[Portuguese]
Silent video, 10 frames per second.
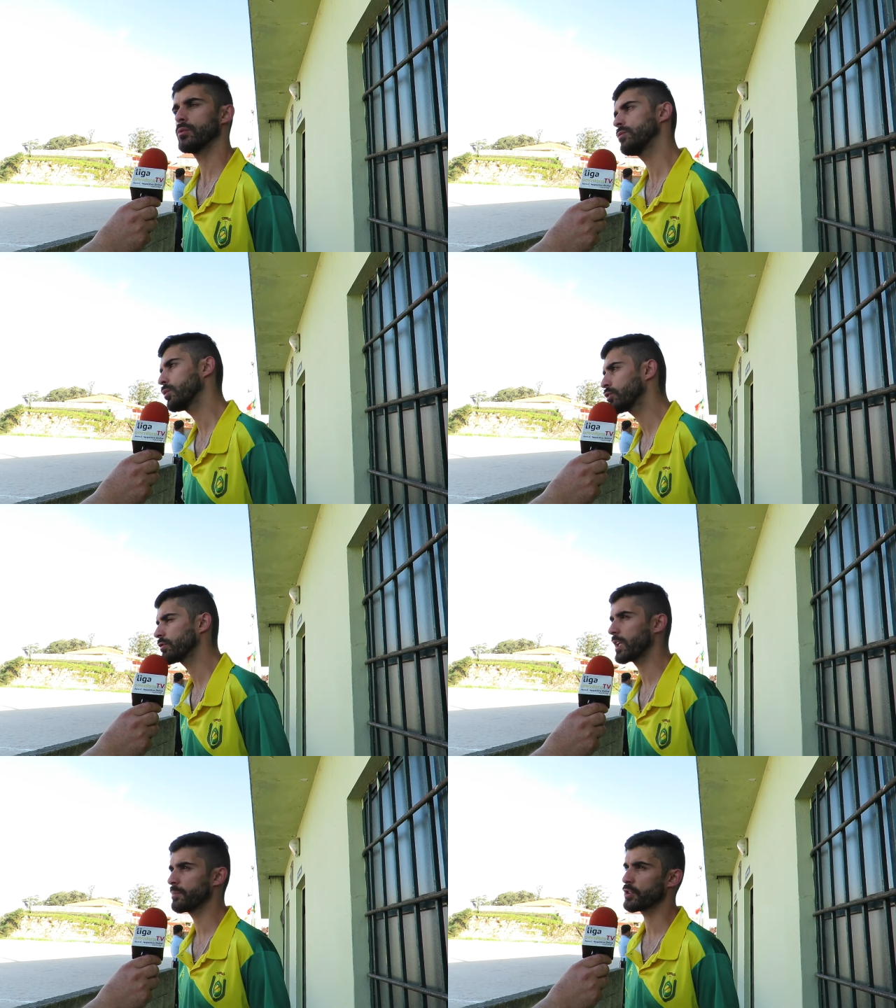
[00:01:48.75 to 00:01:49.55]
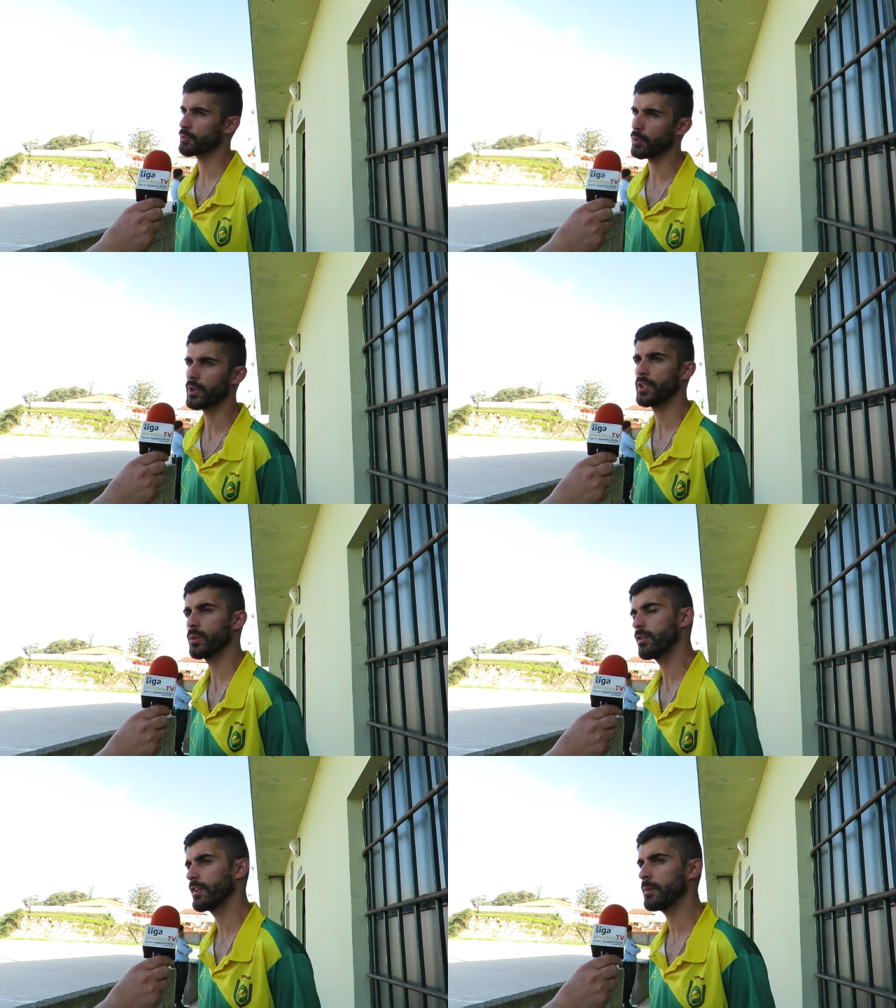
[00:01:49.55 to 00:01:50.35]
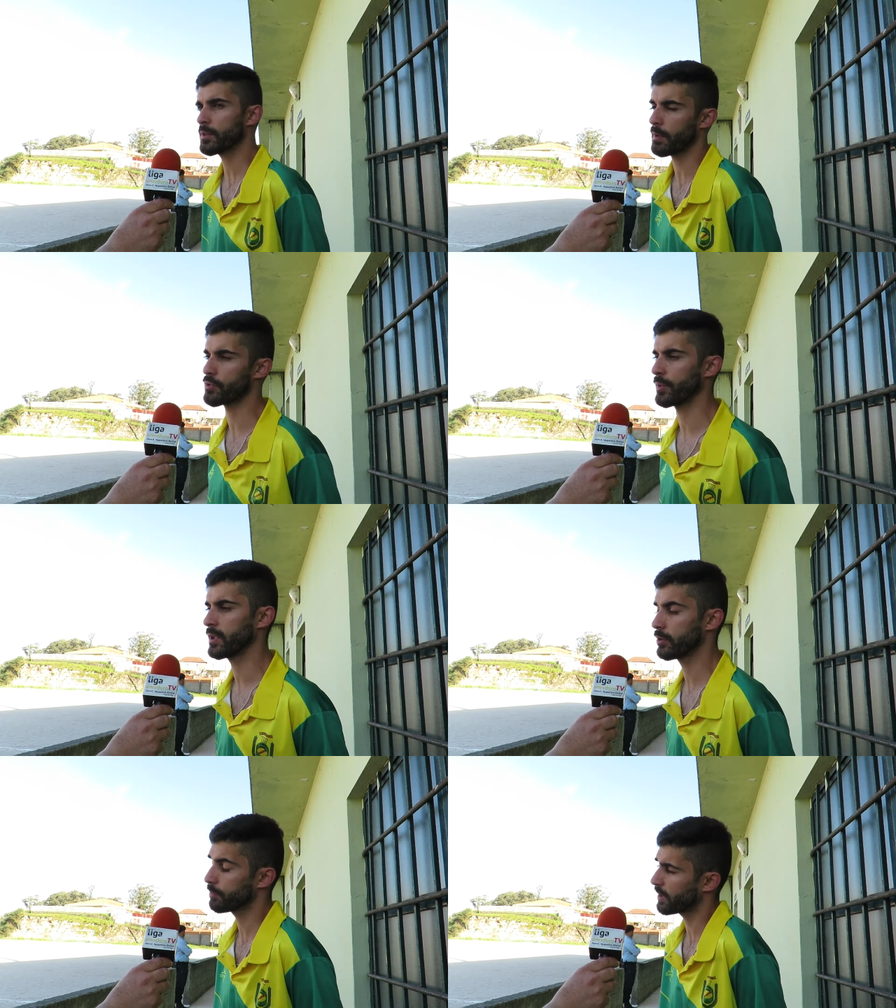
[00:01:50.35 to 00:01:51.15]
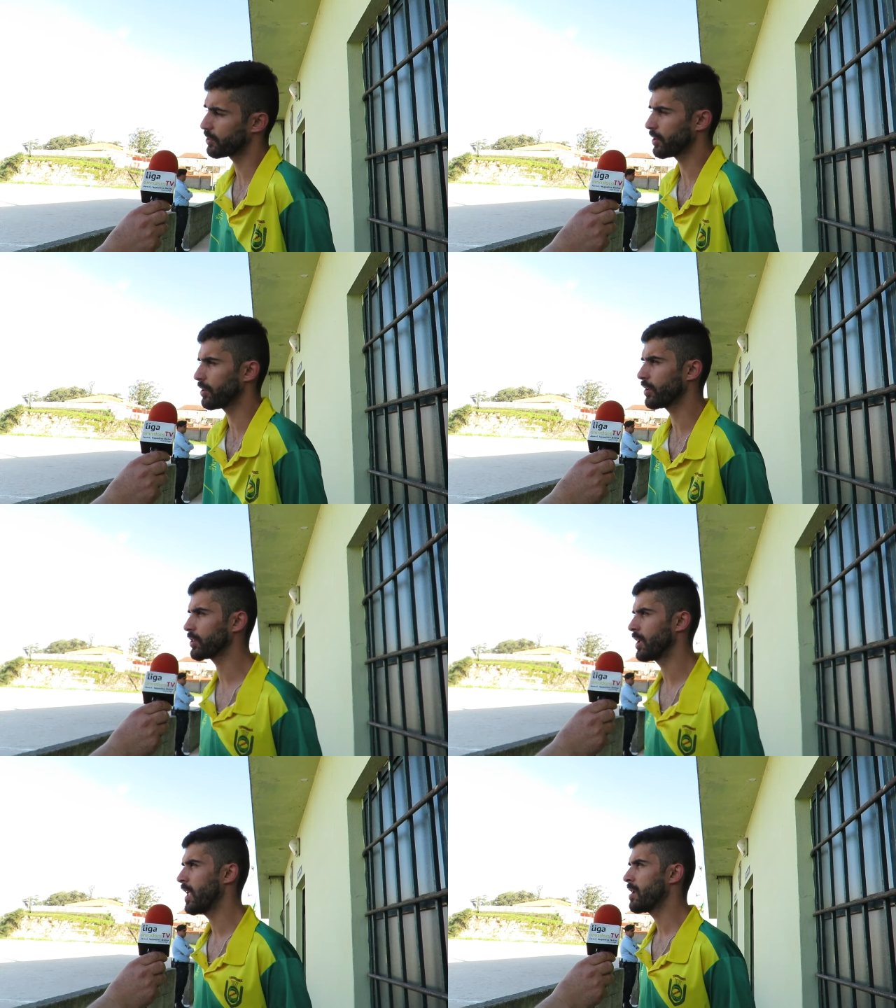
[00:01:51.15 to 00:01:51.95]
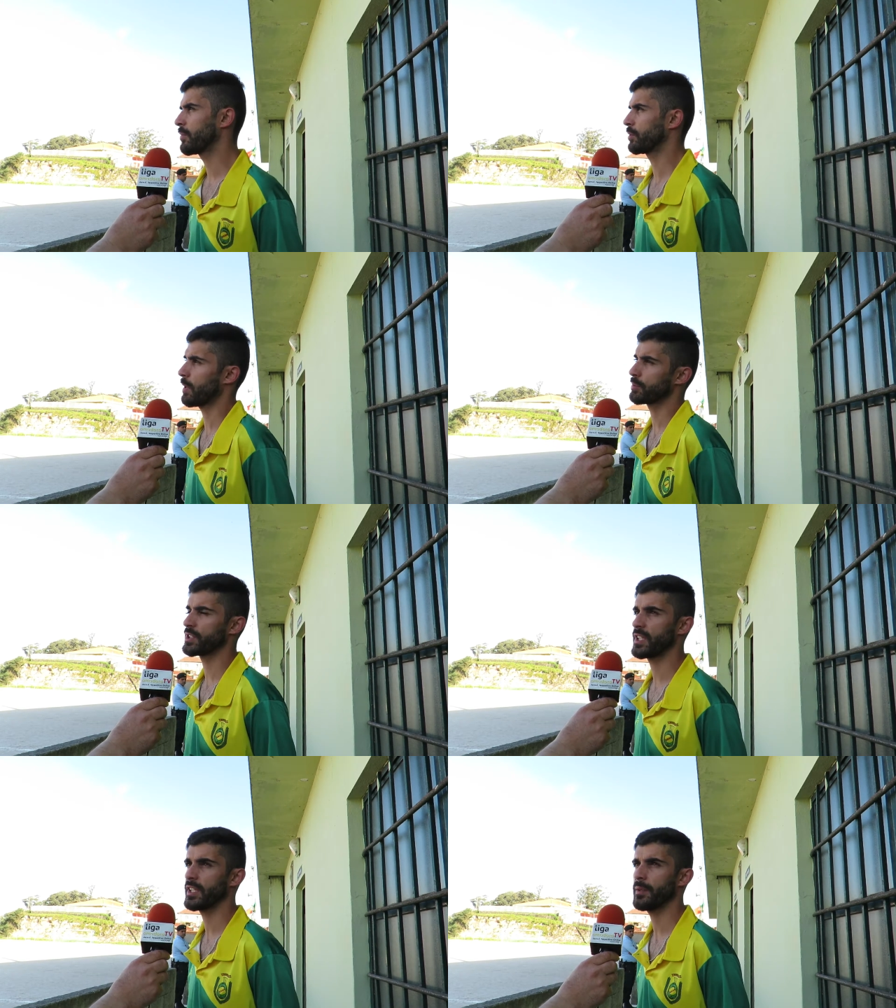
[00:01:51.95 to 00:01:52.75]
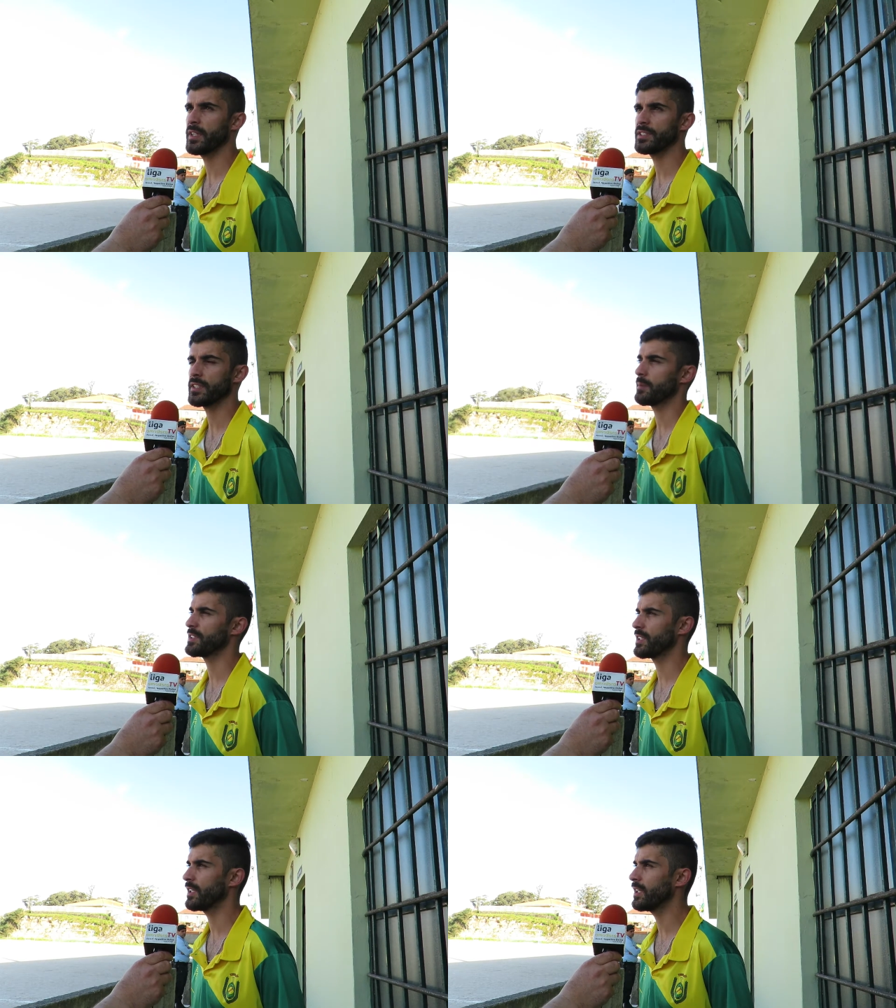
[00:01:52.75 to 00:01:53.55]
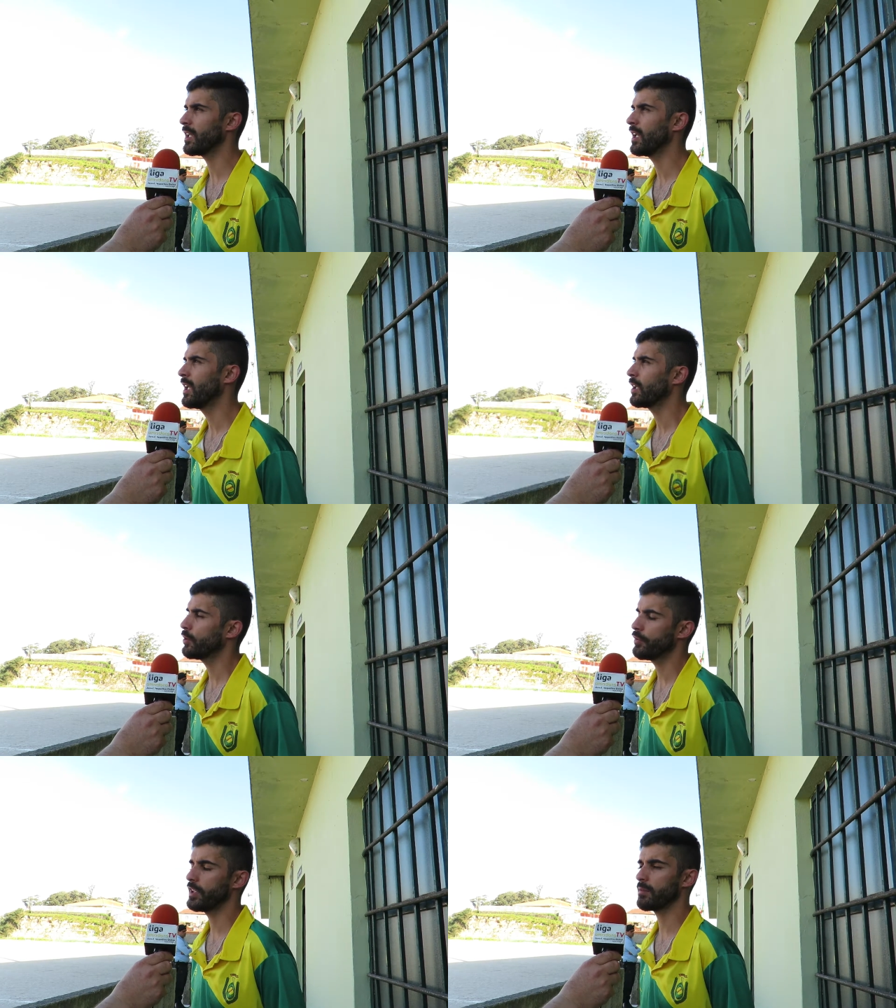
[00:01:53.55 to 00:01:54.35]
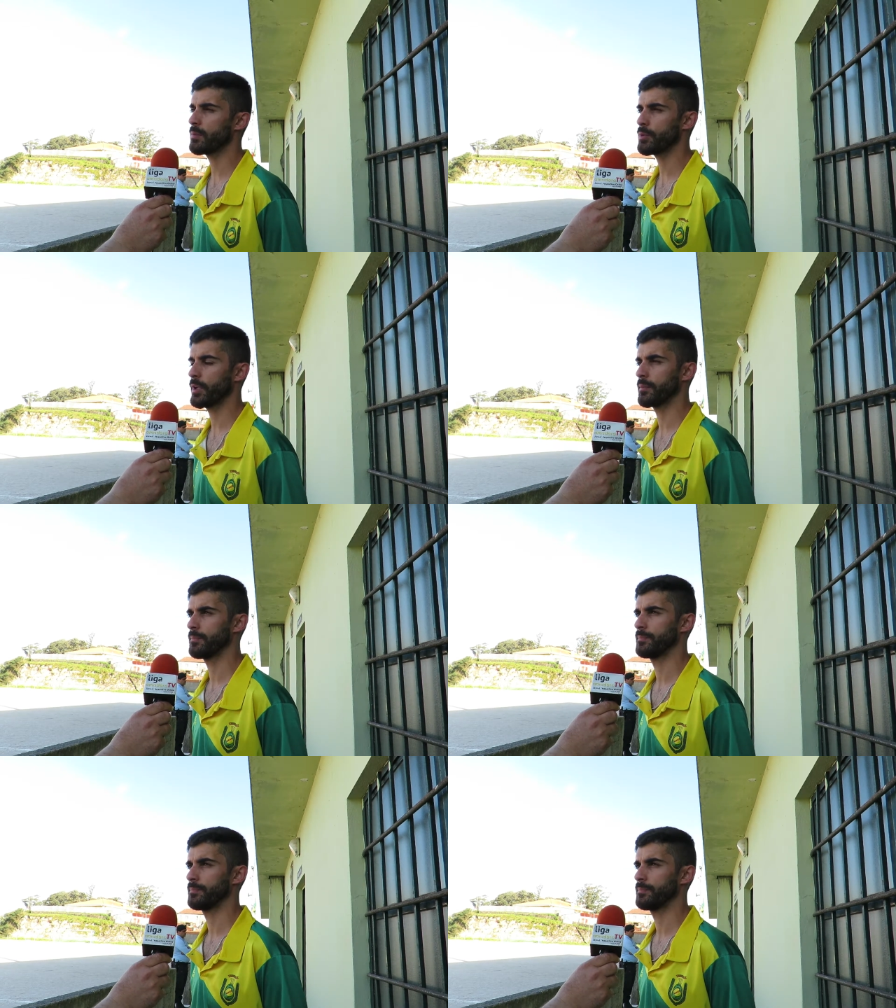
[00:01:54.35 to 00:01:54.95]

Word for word: Com um resultado menos bom aqui ou ali, mas vamos ver. Não depende só de nós, mas não vamos baixar a cabeça, cabeça erguida, e no final vamos ver.